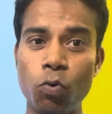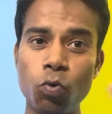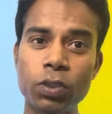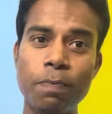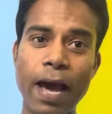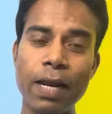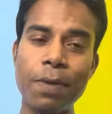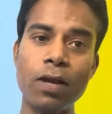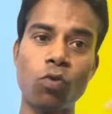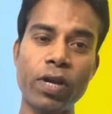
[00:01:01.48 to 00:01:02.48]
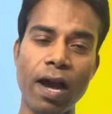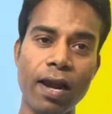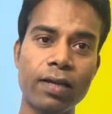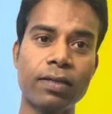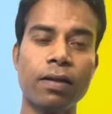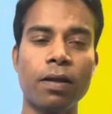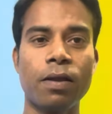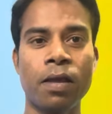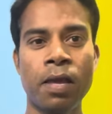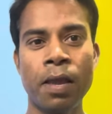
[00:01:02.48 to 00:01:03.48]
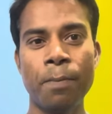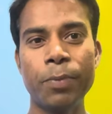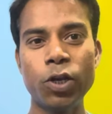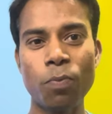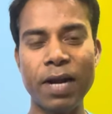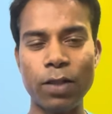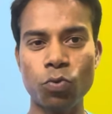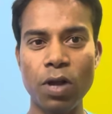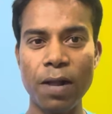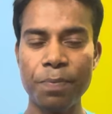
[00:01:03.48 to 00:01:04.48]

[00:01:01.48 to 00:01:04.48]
उस बारे में कोई अलग वीडियो बना दूंगा